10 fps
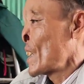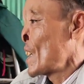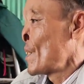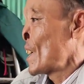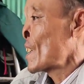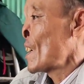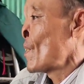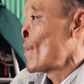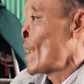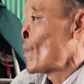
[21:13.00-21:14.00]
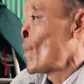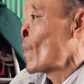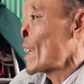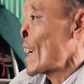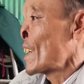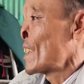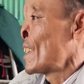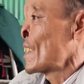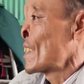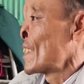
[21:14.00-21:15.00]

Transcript: qua giờ hết không không muốn đăng lên nữa